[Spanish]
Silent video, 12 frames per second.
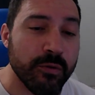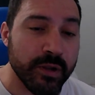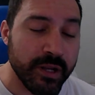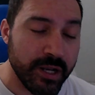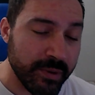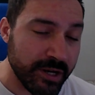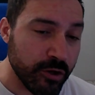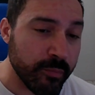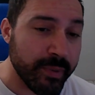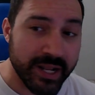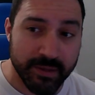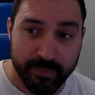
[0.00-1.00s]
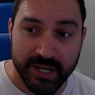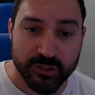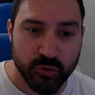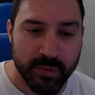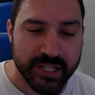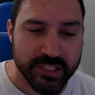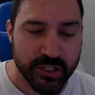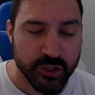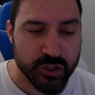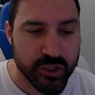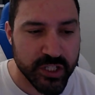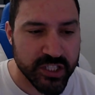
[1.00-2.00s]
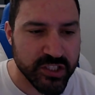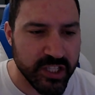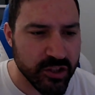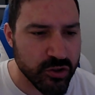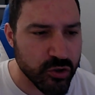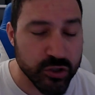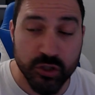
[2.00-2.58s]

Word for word: y le valió para, sumar esos 300,